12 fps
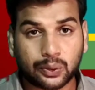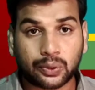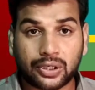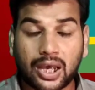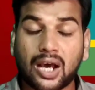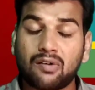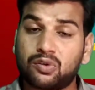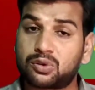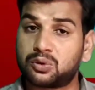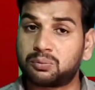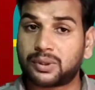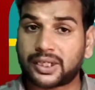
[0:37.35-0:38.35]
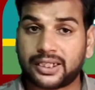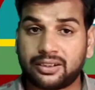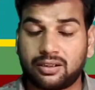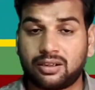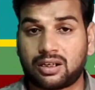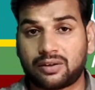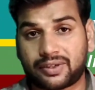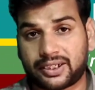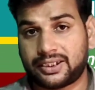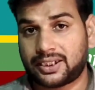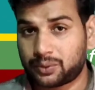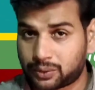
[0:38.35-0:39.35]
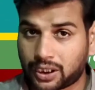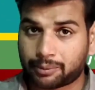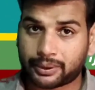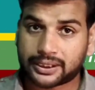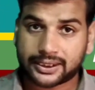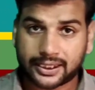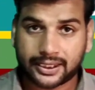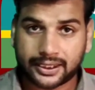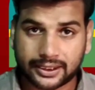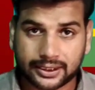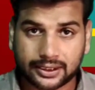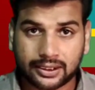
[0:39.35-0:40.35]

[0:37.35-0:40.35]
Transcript: तो क्या वो सुपर हंड्रेड का फ़ायदा उठा पाता है